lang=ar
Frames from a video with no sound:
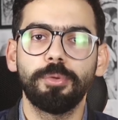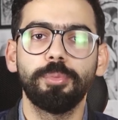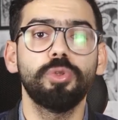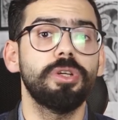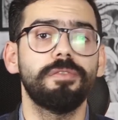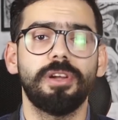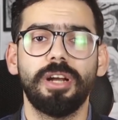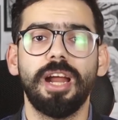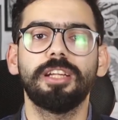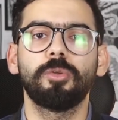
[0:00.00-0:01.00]
الكمبيوتر
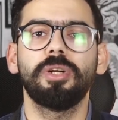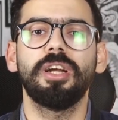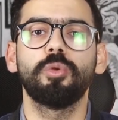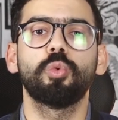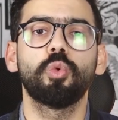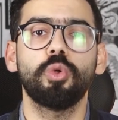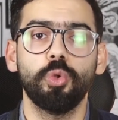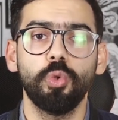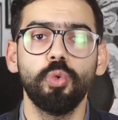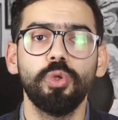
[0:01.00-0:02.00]
فرجاء توجه لدكتور
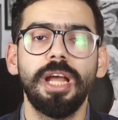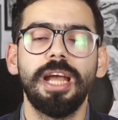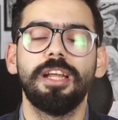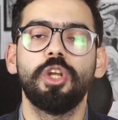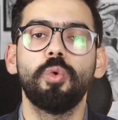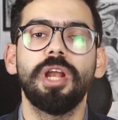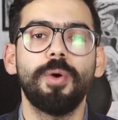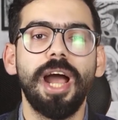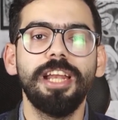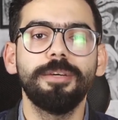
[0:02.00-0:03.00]
عيون لان هو
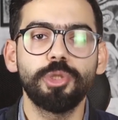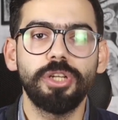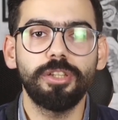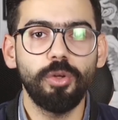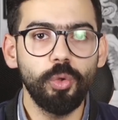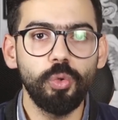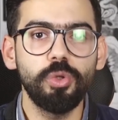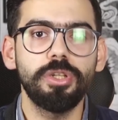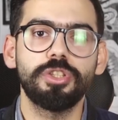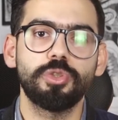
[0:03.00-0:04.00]
لو حل مشكله
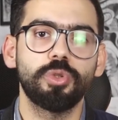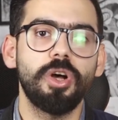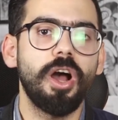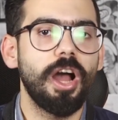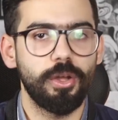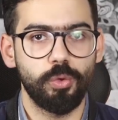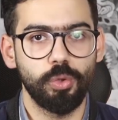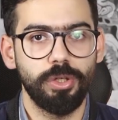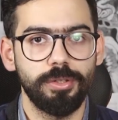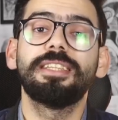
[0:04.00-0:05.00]
العيون الصداع
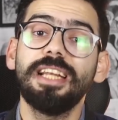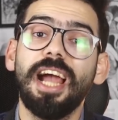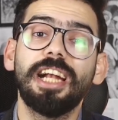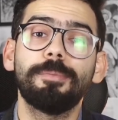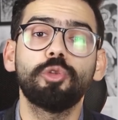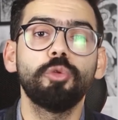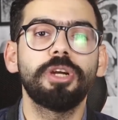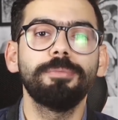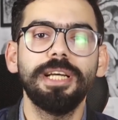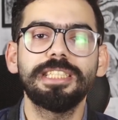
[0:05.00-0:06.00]
هيروح تاني حاجه برضو
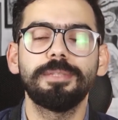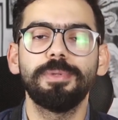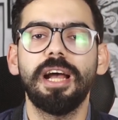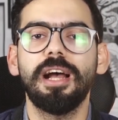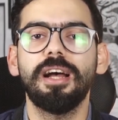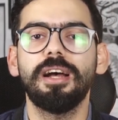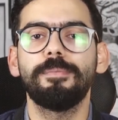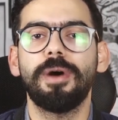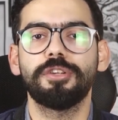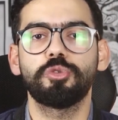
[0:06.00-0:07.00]
المريض بيحس
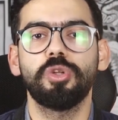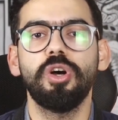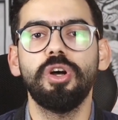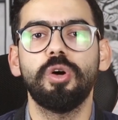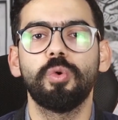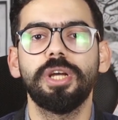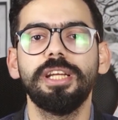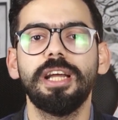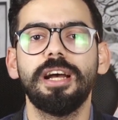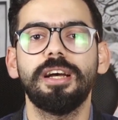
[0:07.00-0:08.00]
بيها مع الصداع
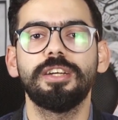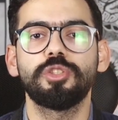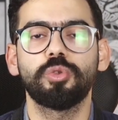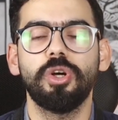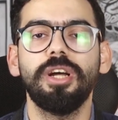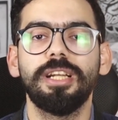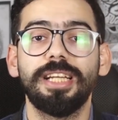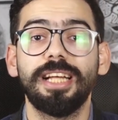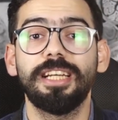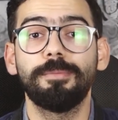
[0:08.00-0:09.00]
وهي الصداع اللي
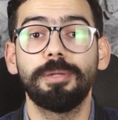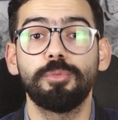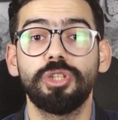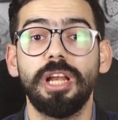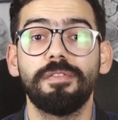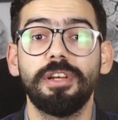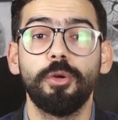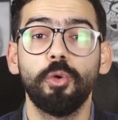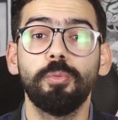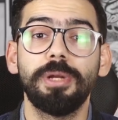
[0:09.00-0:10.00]
ناتج من مشكله في
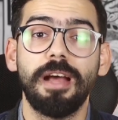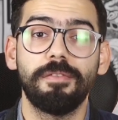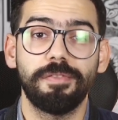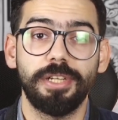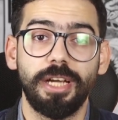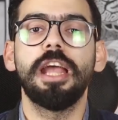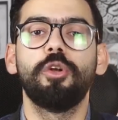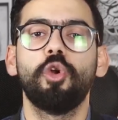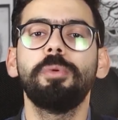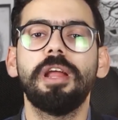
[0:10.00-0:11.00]
الجيوب الانفيه
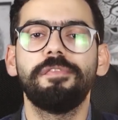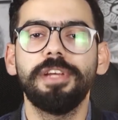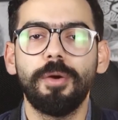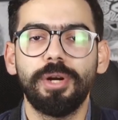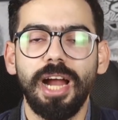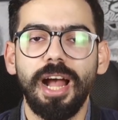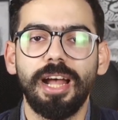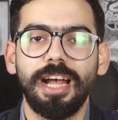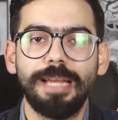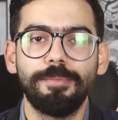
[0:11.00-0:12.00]
الجيوب الانفيه
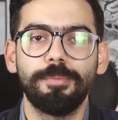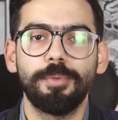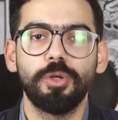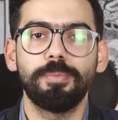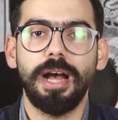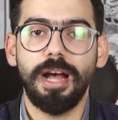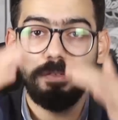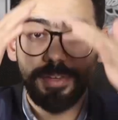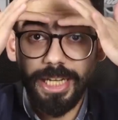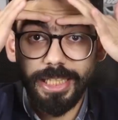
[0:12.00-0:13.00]
وجعها غالبا
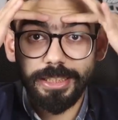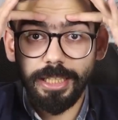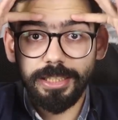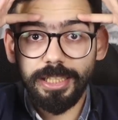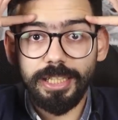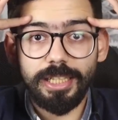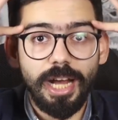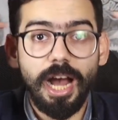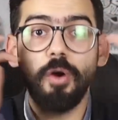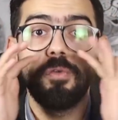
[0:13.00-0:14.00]
بيبقى في الحته دي
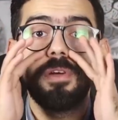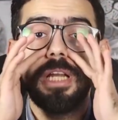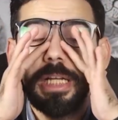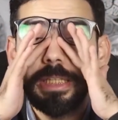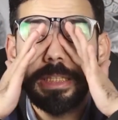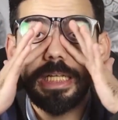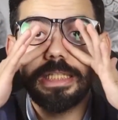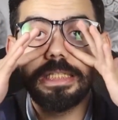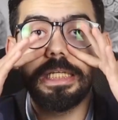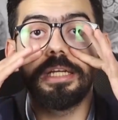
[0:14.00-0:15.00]
او في
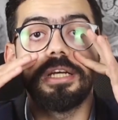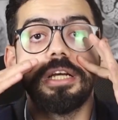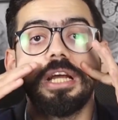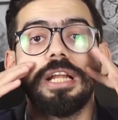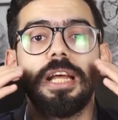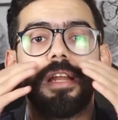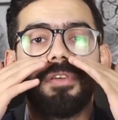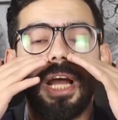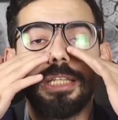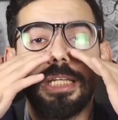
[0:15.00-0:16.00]
الحته دي لان
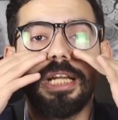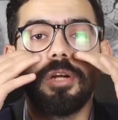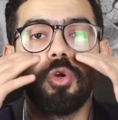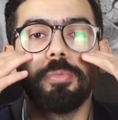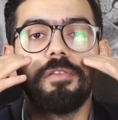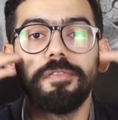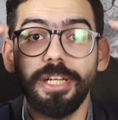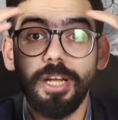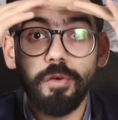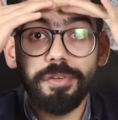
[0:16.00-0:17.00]
في عندي هنا جيوب
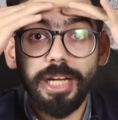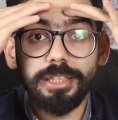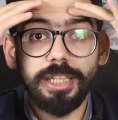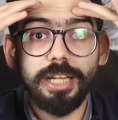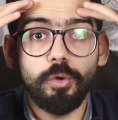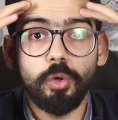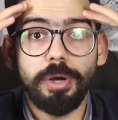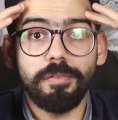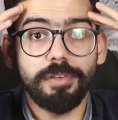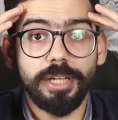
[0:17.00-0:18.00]
انفيه وفي عندي هنا
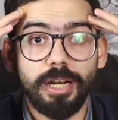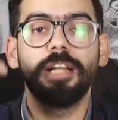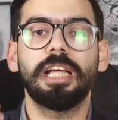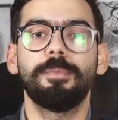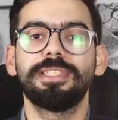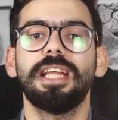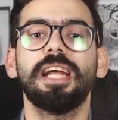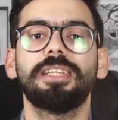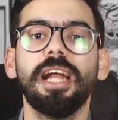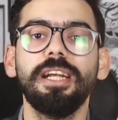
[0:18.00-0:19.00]
جيوب انفيه طيب
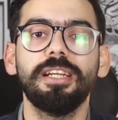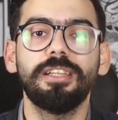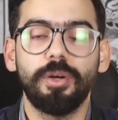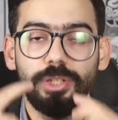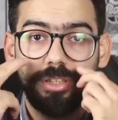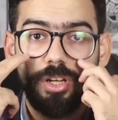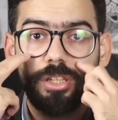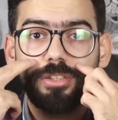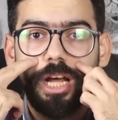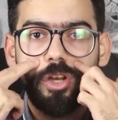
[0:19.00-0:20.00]
ازاي اتاكد لو انت
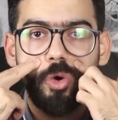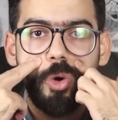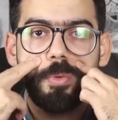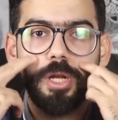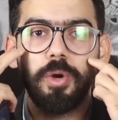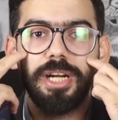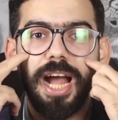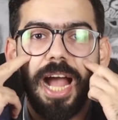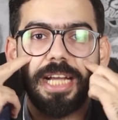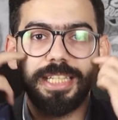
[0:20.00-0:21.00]
ضغطت عليهم
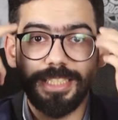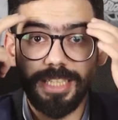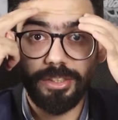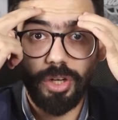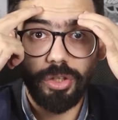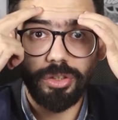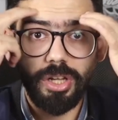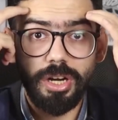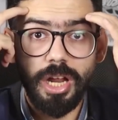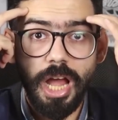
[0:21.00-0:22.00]
الوجع هيزداد
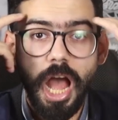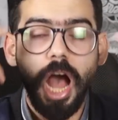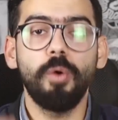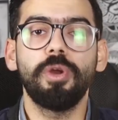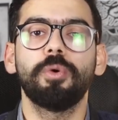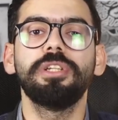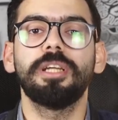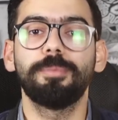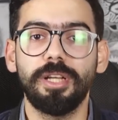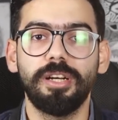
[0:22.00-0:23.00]
اكتر او لو
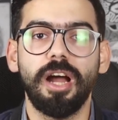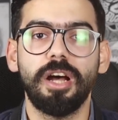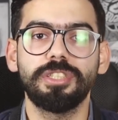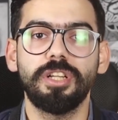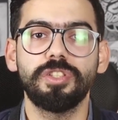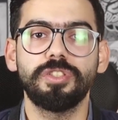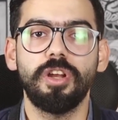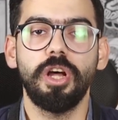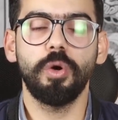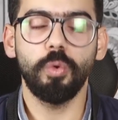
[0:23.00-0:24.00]
انت بتركع اثناء
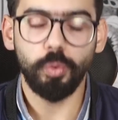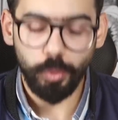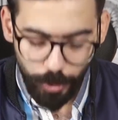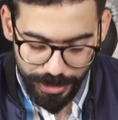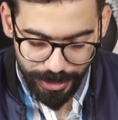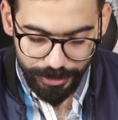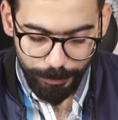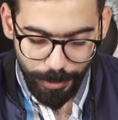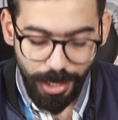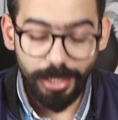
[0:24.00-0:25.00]
الصلاه ونزلت
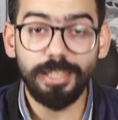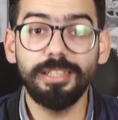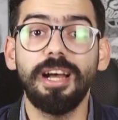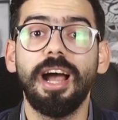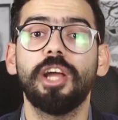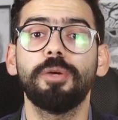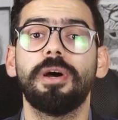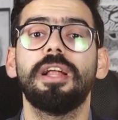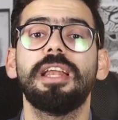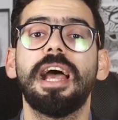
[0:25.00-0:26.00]
دماغك كده
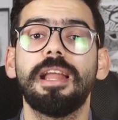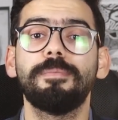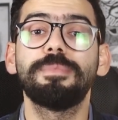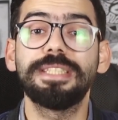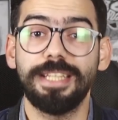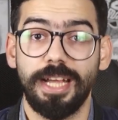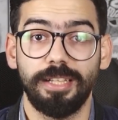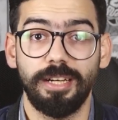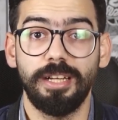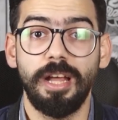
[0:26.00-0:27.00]
هيبقى الالم
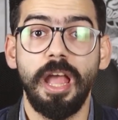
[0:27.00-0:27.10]
بزياده